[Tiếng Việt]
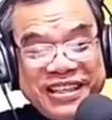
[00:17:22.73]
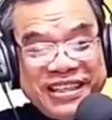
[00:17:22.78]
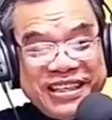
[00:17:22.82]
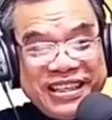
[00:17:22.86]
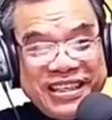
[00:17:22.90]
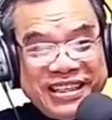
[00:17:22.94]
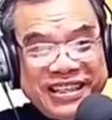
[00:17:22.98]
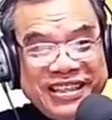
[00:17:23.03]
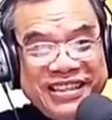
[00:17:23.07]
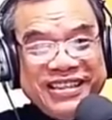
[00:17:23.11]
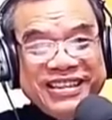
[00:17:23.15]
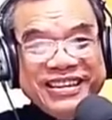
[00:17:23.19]

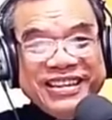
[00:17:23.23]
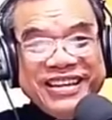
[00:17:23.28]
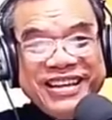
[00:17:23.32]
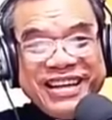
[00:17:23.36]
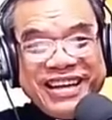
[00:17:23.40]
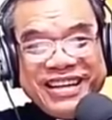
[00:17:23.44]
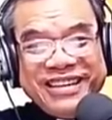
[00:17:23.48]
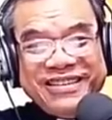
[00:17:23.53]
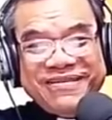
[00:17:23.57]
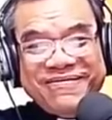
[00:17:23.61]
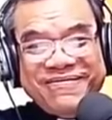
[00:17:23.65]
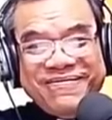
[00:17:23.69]
xét người
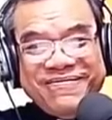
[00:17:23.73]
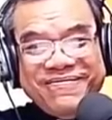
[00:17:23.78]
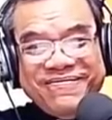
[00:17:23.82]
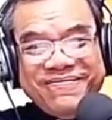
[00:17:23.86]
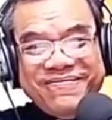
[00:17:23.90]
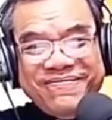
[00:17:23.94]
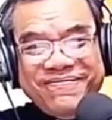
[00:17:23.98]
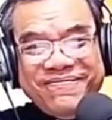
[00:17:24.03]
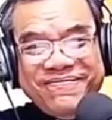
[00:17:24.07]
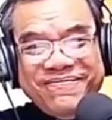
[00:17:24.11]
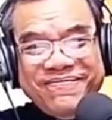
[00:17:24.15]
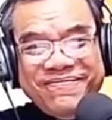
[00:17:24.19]
khác
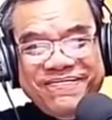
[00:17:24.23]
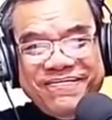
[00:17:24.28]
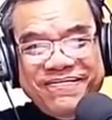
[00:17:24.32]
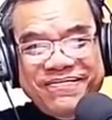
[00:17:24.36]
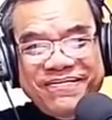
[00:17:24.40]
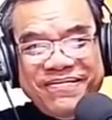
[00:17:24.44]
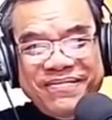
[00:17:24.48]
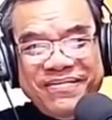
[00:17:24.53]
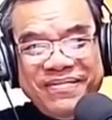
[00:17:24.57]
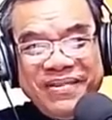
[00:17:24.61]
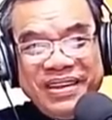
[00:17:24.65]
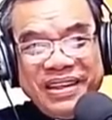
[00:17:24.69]

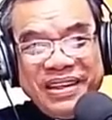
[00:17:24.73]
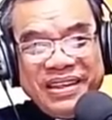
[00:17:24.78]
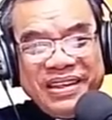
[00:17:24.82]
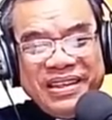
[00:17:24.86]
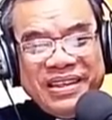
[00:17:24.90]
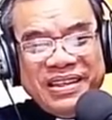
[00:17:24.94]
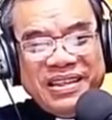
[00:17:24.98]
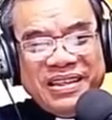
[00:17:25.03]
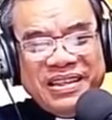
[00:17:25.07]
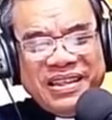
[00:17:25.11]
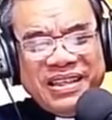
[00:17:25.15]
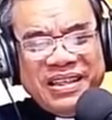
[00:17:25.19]
vì
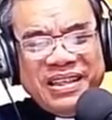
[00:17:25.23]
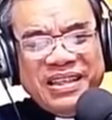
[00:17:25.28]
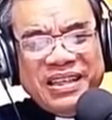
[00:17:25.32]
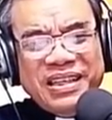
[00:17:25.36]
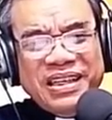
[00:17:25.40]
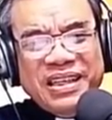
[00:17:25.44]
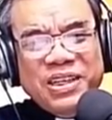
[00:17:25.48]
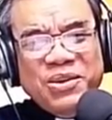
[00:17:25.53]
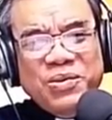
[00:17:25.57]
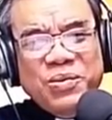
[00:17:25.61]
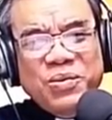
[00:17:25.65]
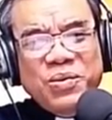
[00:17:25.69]
chính
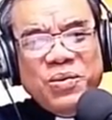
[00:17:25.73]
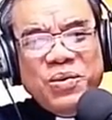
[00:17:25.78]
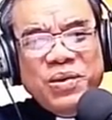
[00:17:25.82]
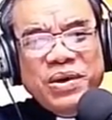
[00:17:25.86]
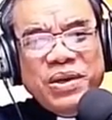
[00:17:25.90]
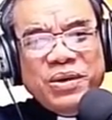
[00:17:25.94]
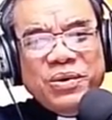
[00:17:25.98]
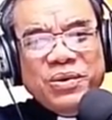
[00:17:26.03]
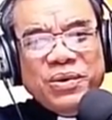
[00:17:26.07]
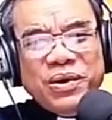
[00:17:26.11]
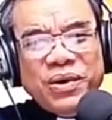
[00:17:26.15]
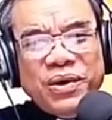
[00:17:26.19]
cái yếu
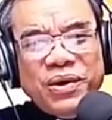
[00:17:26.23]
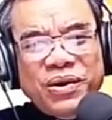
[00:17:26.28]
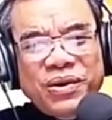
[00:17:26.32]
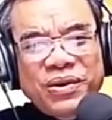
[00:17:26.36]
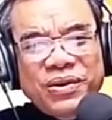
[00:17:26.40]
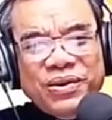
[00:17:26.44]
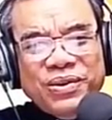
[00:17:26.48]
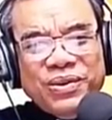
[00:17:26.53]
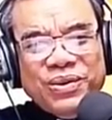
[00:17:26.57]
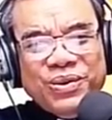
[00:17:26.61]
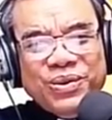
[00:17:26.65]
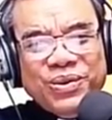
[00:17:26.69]
đuối của họ
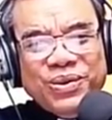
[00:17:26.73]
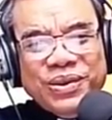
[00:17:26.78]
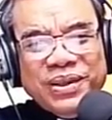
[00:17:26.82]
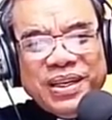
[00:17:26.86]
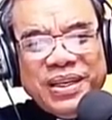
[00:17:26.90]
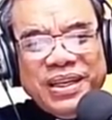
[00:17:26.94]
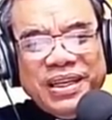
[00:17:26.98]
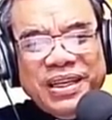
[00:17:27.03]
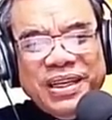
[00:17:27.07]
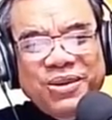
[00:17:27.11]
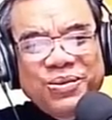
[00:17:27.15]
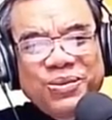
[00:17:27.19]
cho tôi
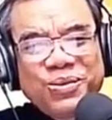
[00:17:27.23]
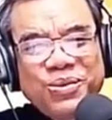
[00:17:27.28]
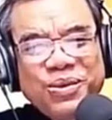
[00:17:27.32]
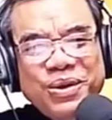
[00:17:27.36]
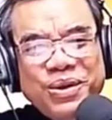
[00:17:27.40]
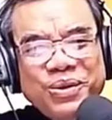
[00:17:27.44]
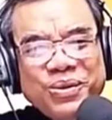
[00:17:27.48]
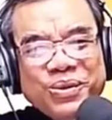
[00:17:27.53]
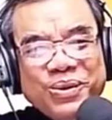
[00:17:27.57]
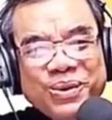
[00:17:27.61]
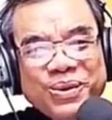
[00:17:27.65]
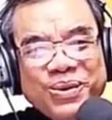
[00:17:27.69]
thấy cái yếu đuối
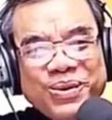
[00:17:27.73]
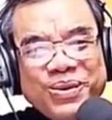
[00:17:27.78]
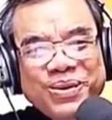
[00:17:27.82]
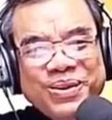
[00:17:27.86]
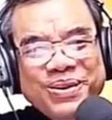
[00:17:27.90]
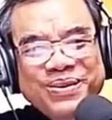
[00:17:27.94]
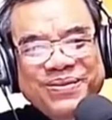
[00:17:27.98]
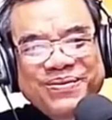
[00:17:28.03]
của tôi